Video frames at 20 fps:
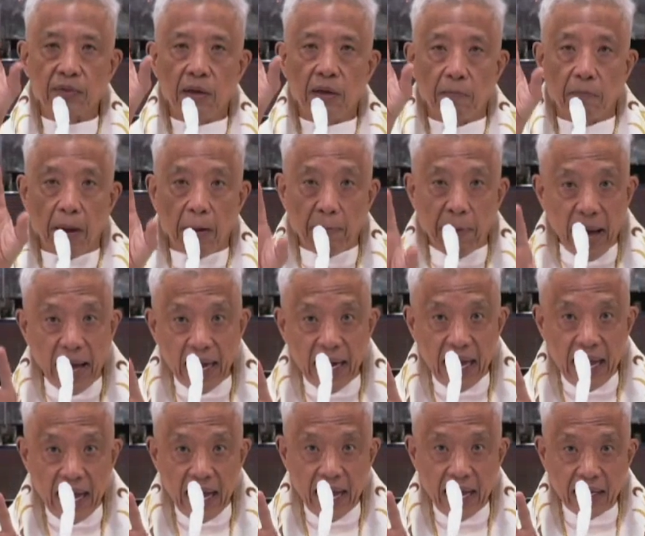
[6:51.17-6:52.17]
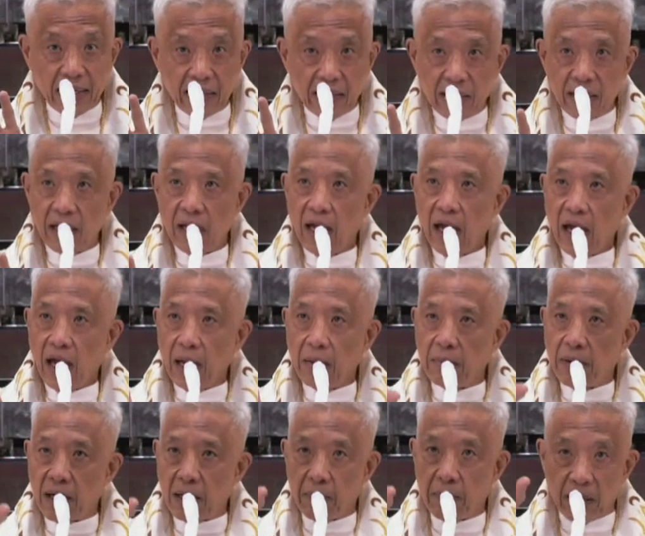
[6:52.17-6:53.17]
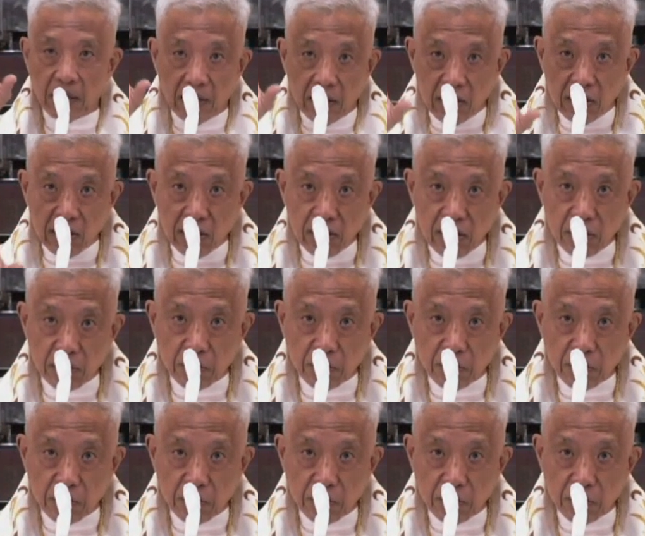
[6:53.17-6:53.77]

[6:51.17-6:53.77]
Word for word: mapalad, ang mga malinis ang